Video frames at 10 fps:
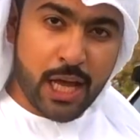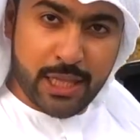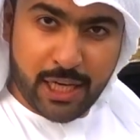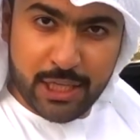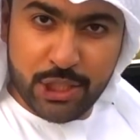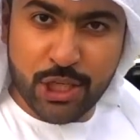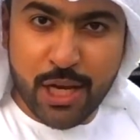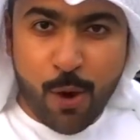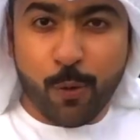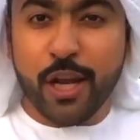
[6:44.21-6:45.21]
هذه الرنج
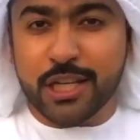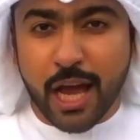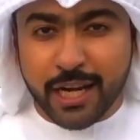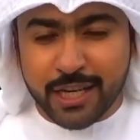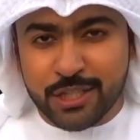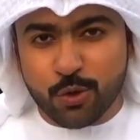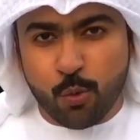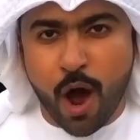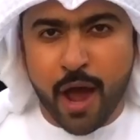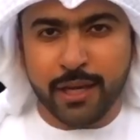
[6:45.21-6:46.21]
وليش هاي الرنج
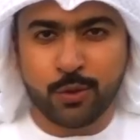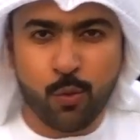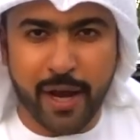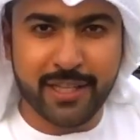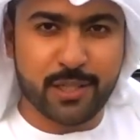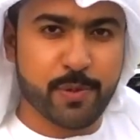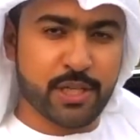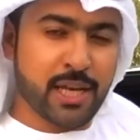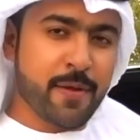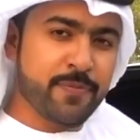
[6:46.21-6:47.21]
وايد وايد
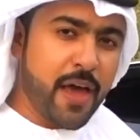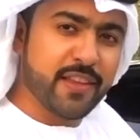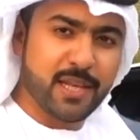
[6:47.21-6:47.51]
سبيشل هذه